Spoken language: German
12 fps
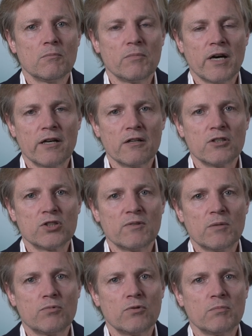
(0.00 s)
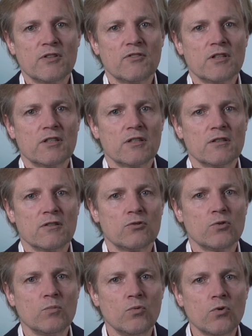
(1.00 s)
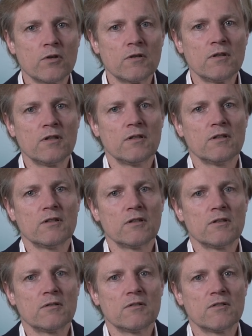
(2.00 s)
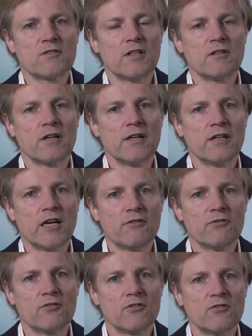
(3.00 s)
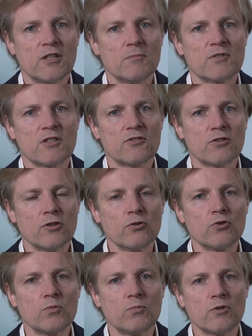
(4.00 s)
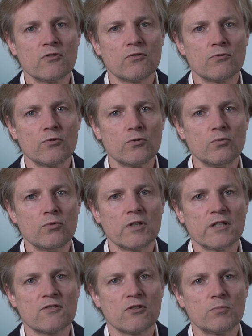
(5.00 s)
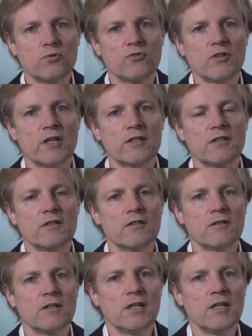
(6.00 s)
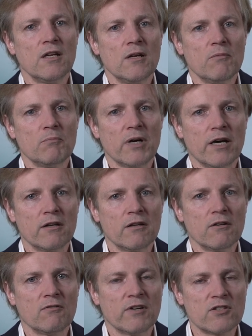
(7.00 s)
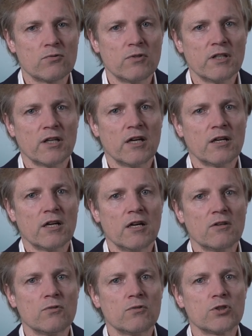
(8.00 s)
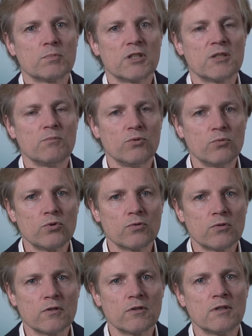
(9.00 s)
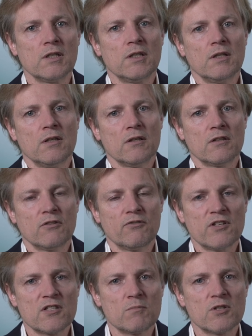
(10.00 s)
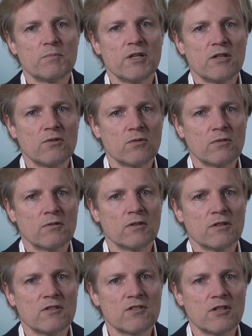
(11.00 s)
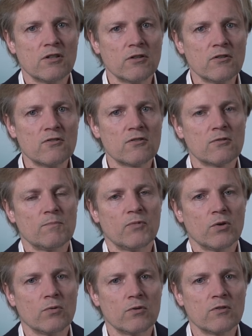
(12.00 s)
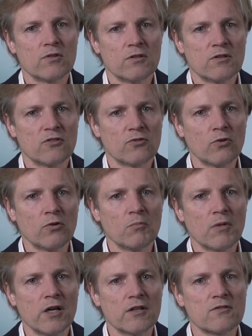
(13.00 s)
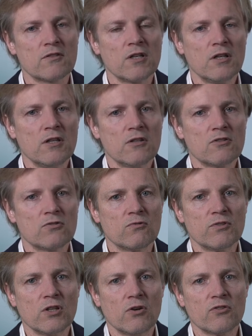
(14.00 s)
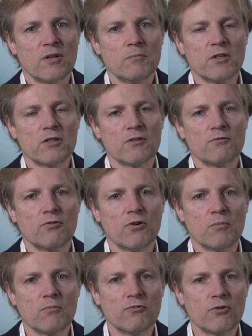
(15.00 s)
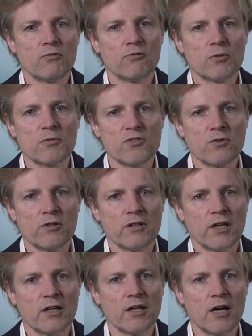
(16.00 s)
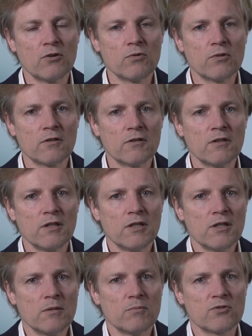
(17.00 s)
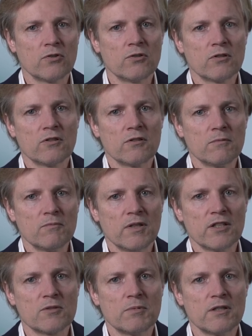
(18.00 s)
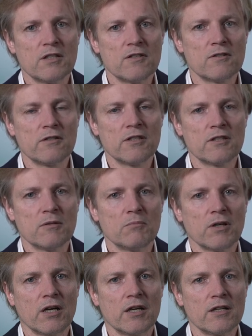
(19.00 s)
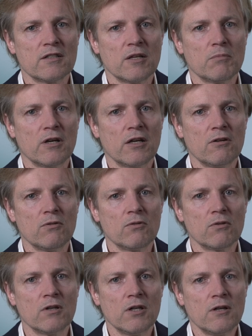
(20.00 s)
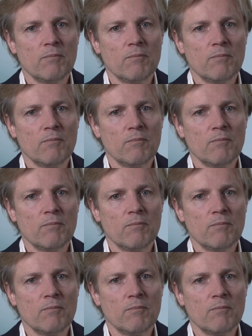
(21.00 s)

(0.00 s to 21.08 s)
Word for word: behandeln schwerpunktmäßig äh, Tumoren äh, des zentralen Nervensystems, also Hirntumoren, sowohl gut als auch bösartige, behandeln vaskuläre Erkrankungen, sprich Blutungen, äh, Gefäßmissbildungen des Gehirns und des Rückenmarks sowie auch sämtliche Formen von Wirbelsäulenerkrankungen Besondere Expertise liegt im Bereich der Behandlung